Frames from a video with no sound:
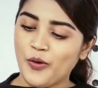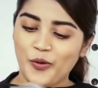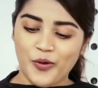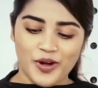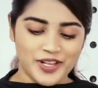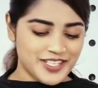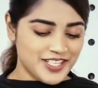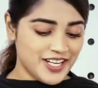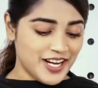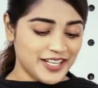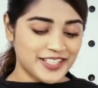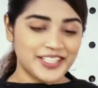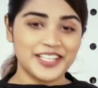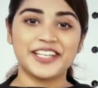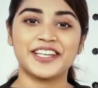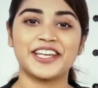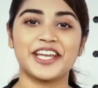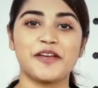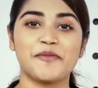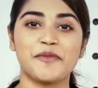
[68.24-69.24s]
ও আচ্ছা একটি
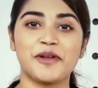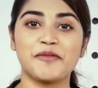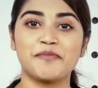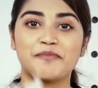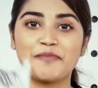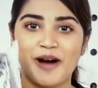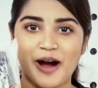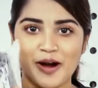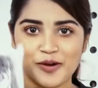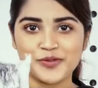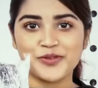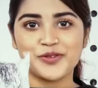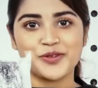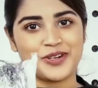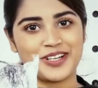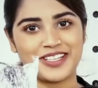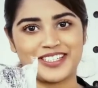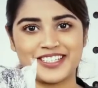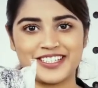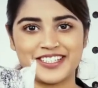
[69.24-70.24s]
গেমিং মাউসও
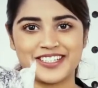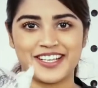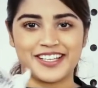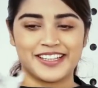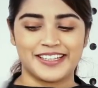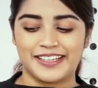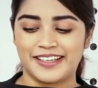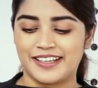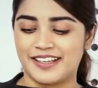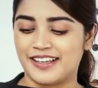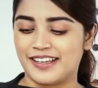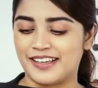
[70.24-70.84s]
আছে সাথে